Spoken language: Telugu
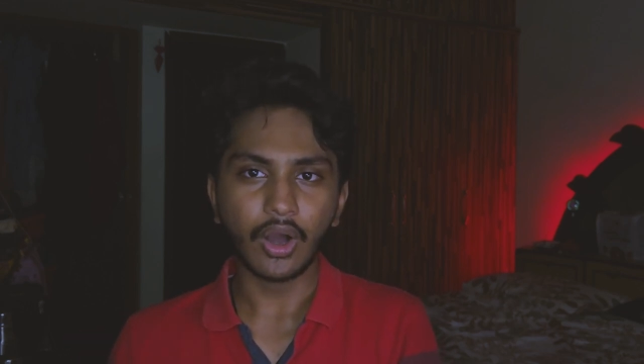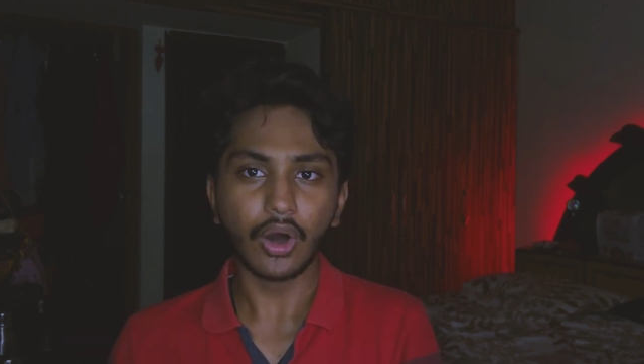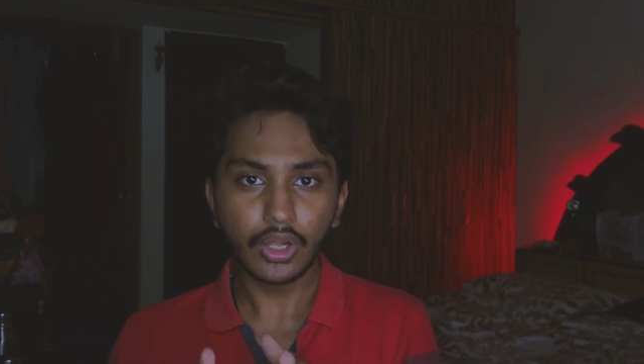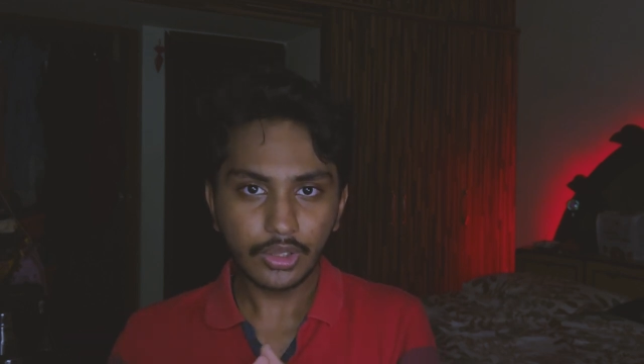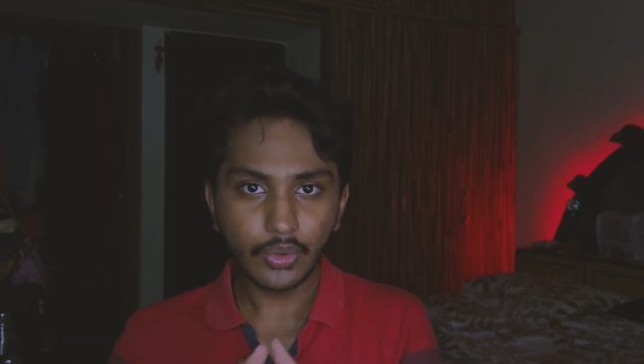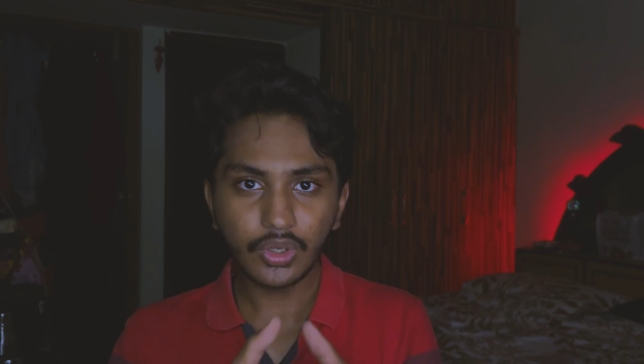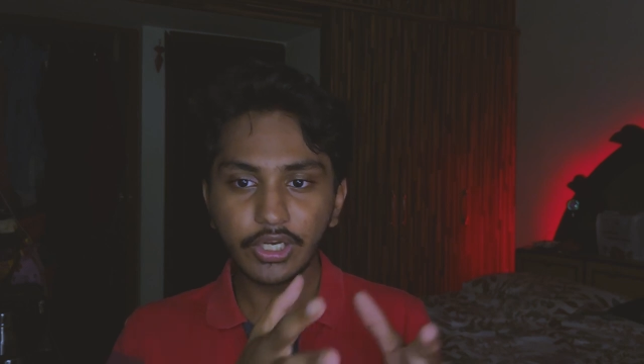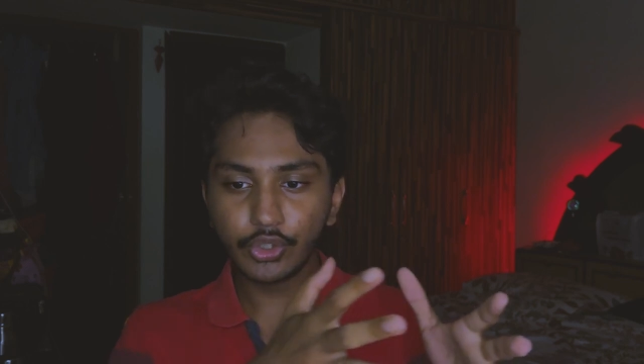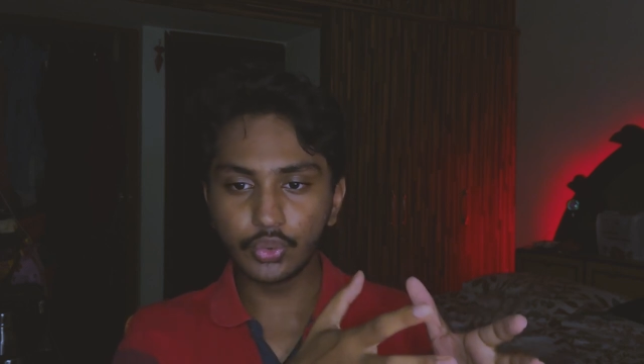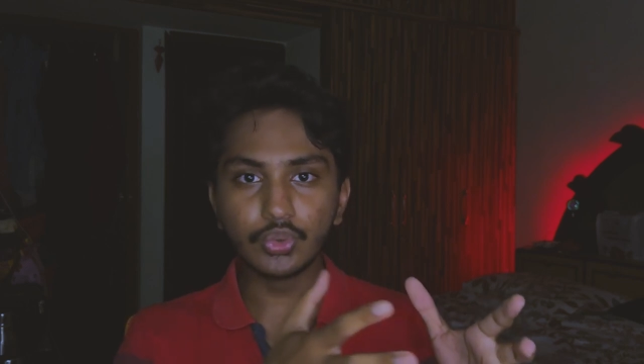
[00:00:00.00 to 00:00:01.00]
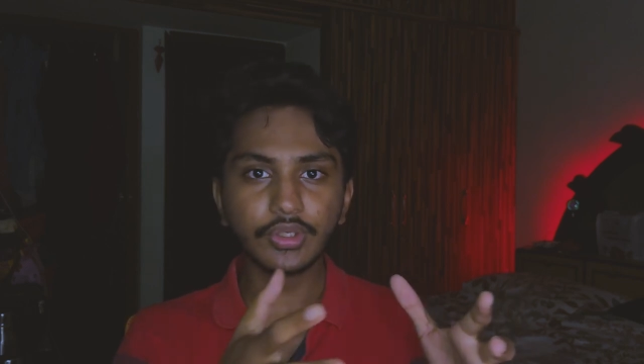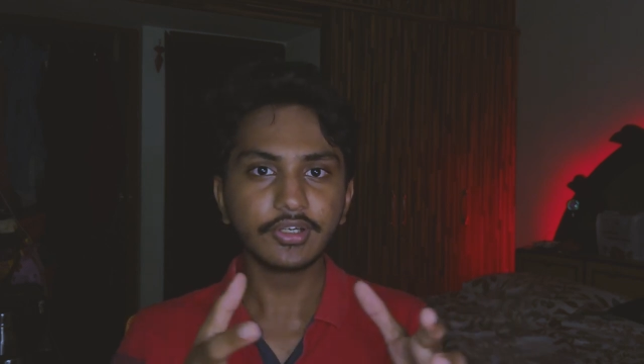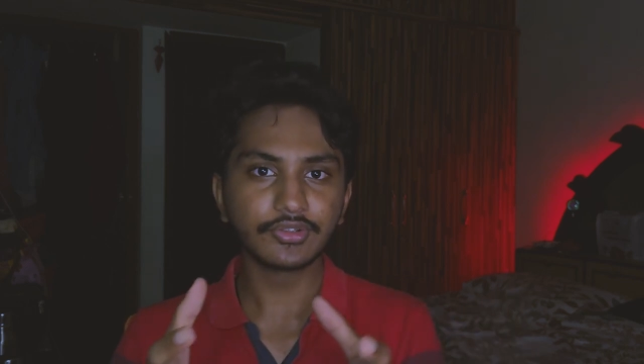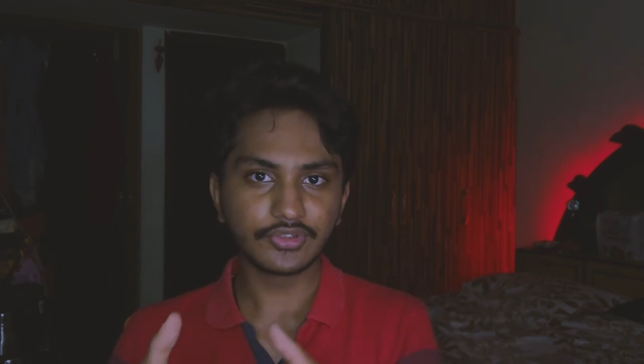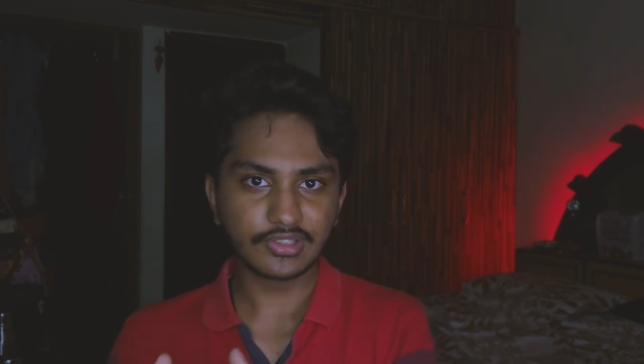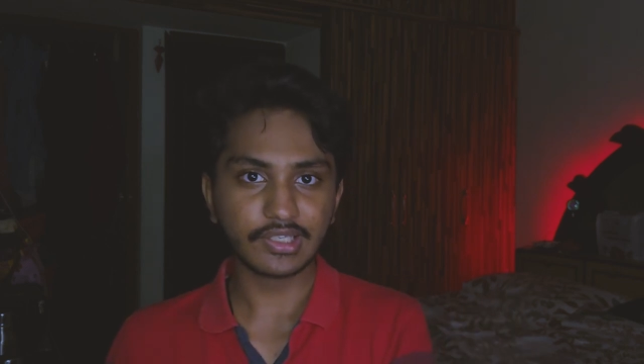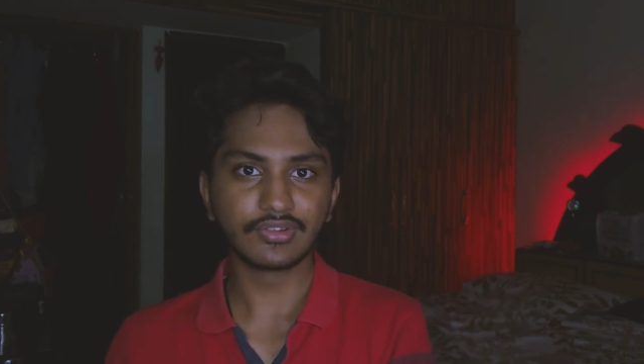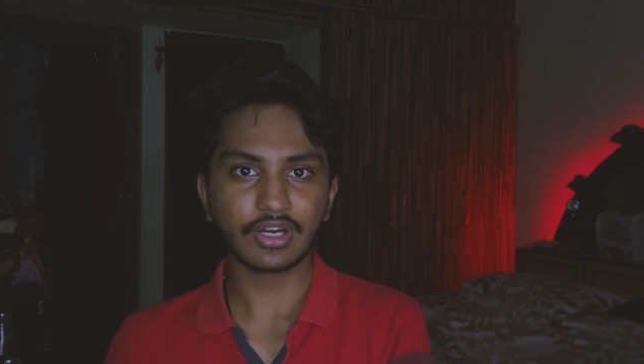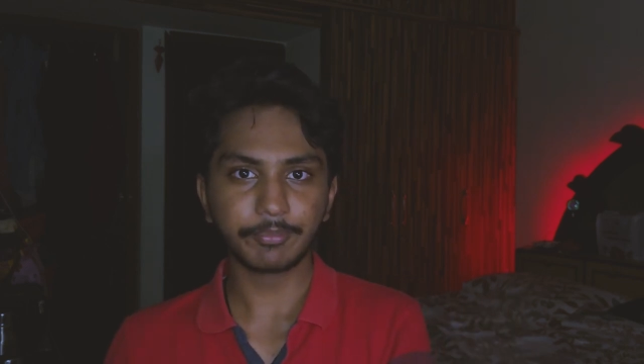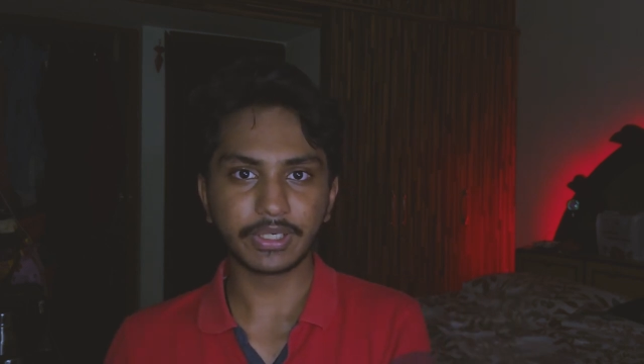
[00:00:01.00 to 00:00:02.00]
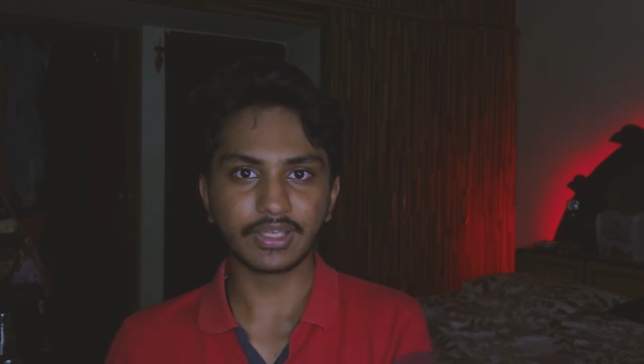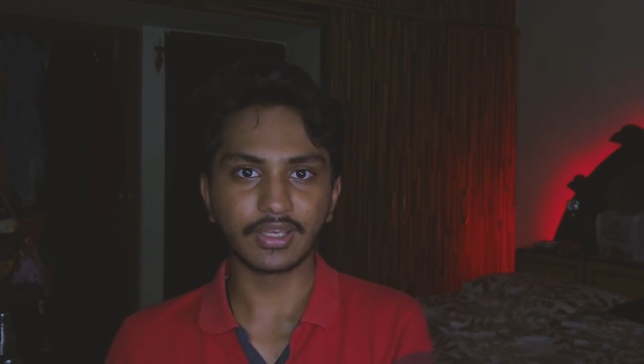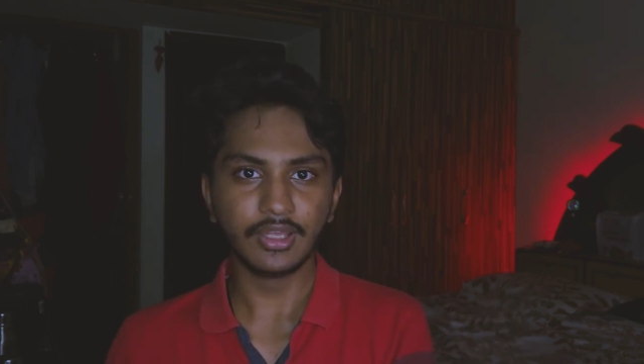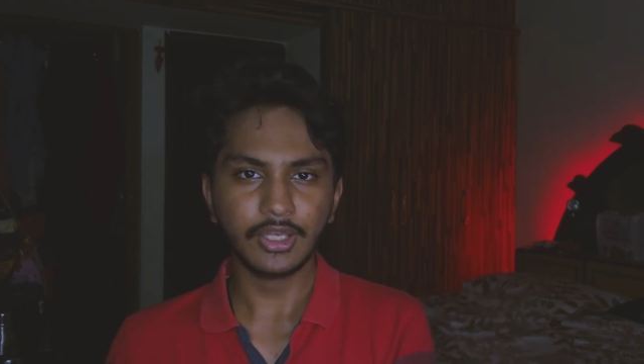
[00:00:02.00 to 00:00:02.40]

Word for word: ఆల్దో నేను టూ ఇయర్స్ నుంచి చేస్తున్నప్పటికీ